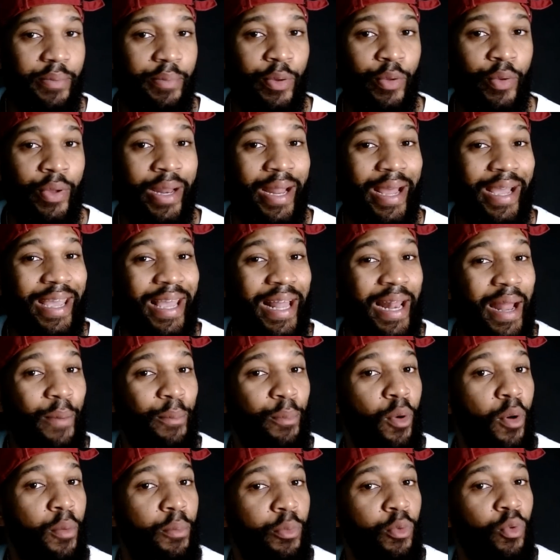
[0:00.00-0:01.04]
pero era que la
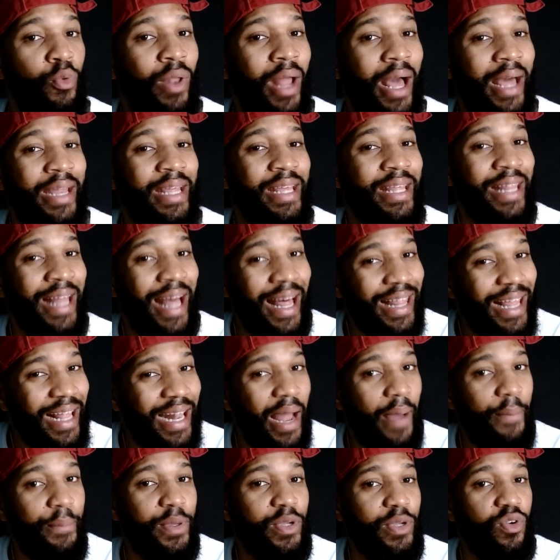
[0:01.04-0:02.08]
popularidad del
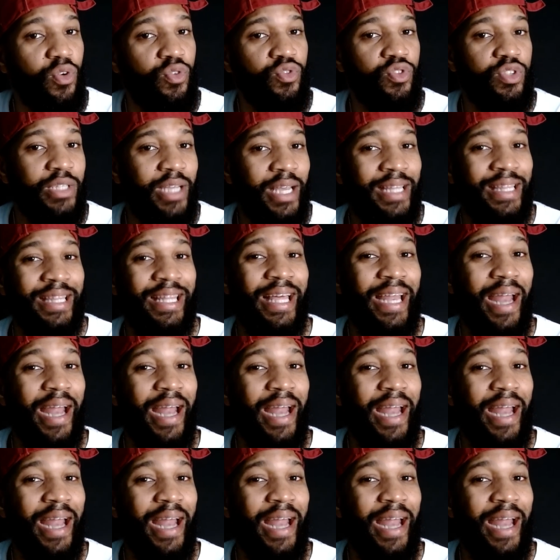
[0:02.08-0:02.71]
lápiz consciente